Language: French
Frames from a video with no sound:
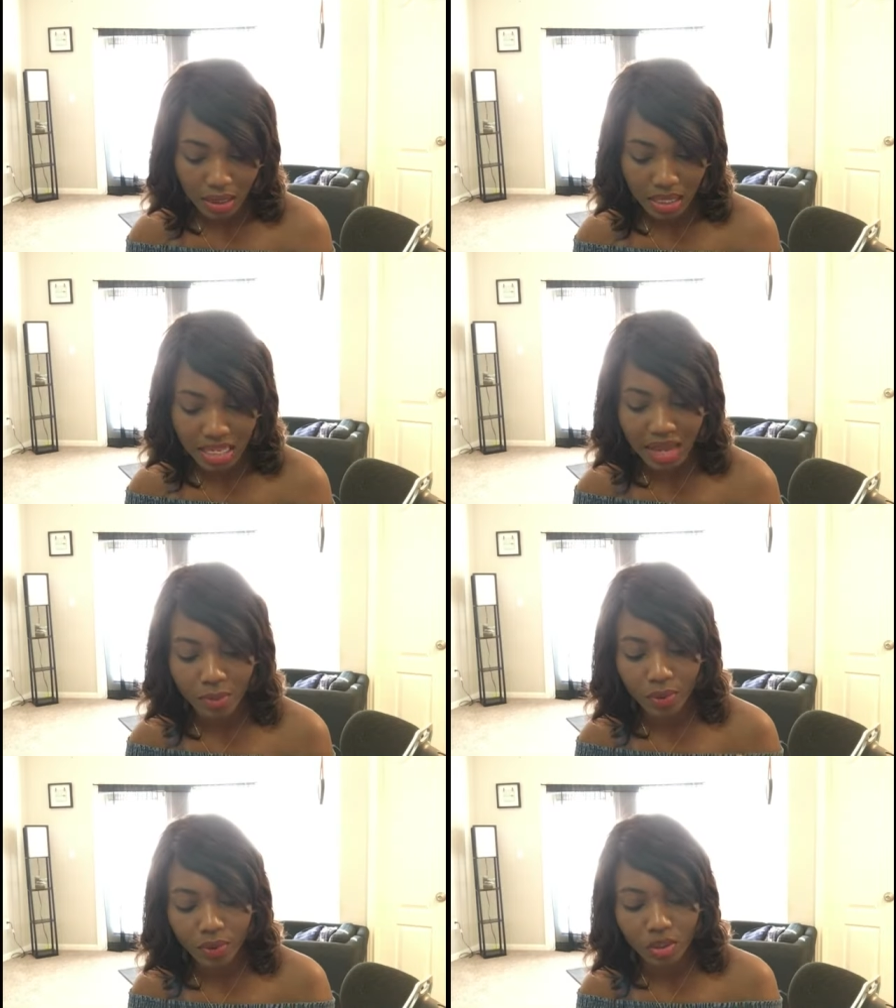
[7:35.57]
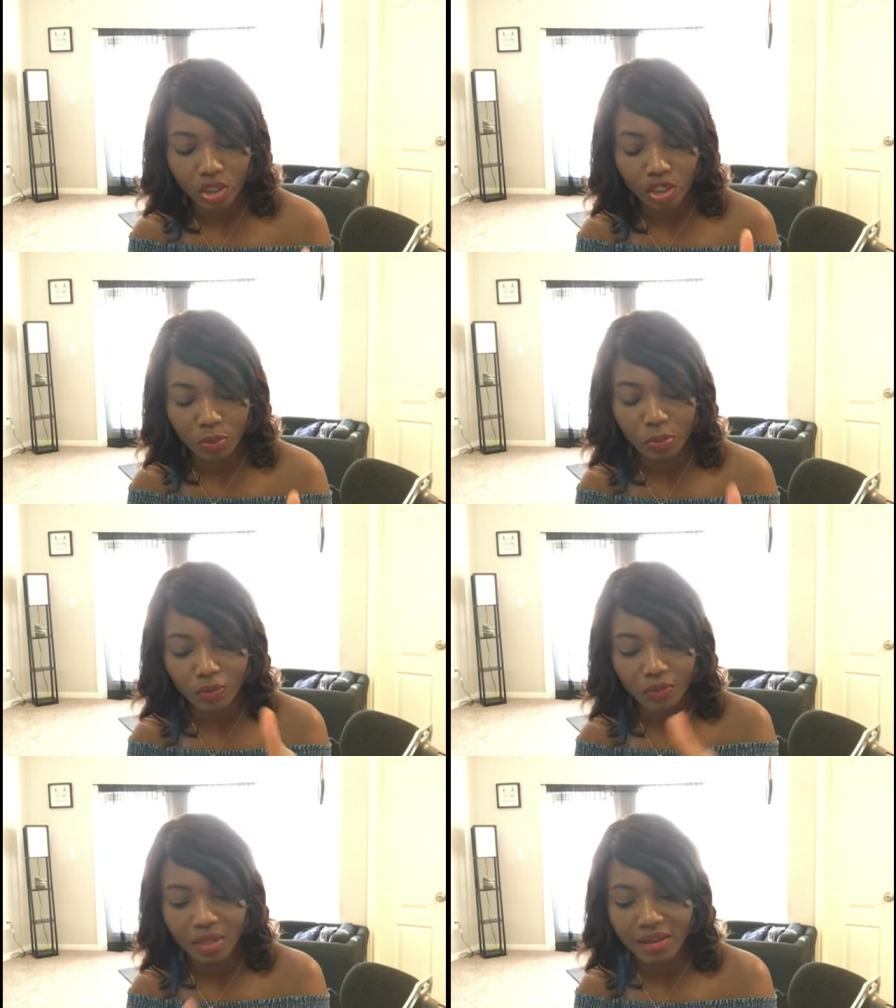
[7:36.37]
Et il y a beaucoup de chances
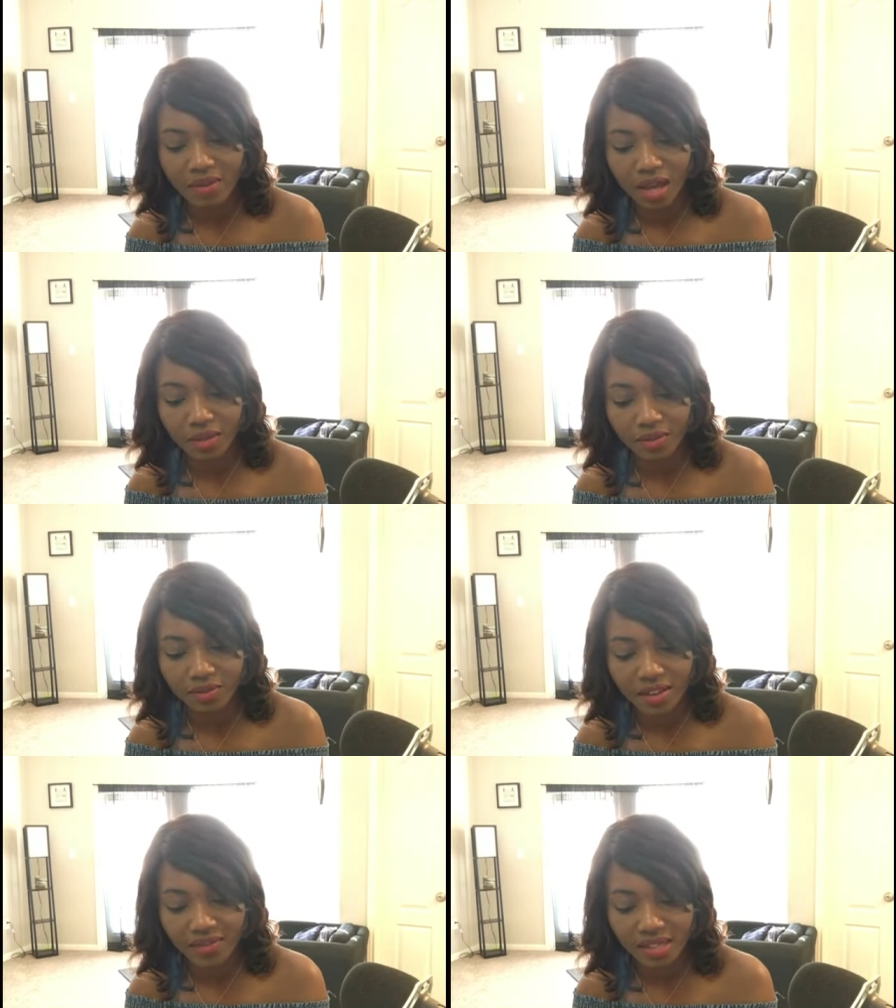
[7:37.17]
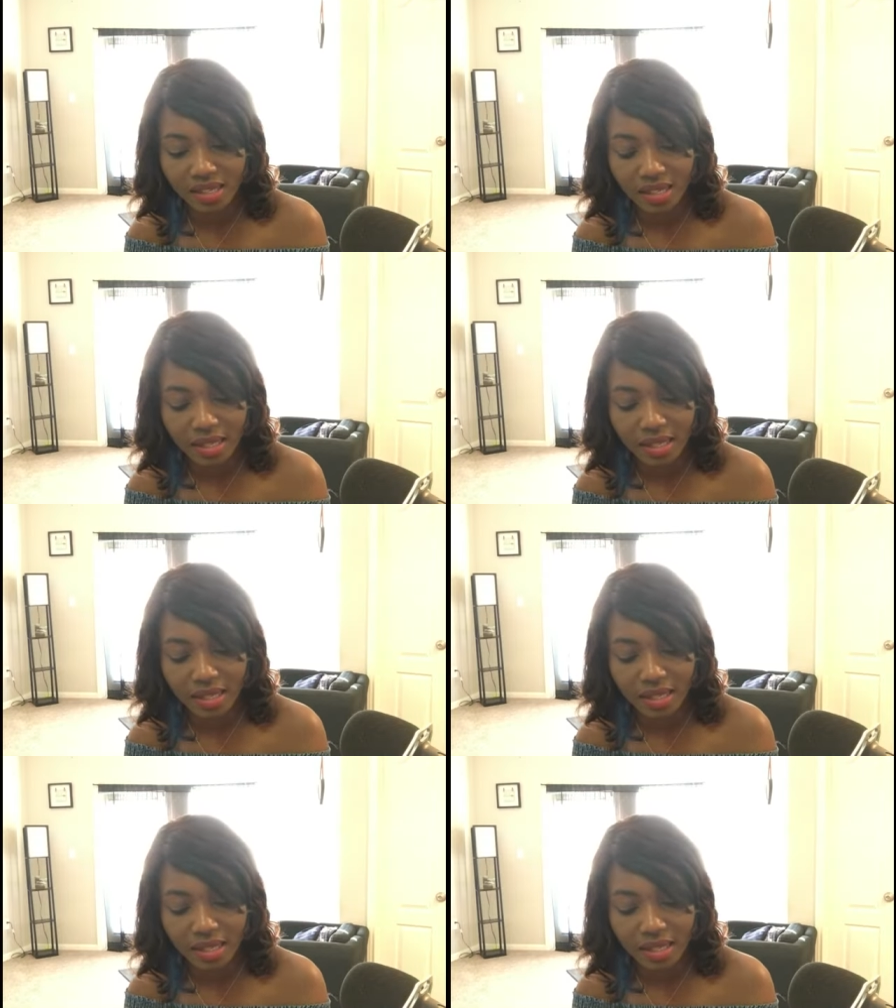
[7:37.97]
pour vous d'avoir un enfant avec cette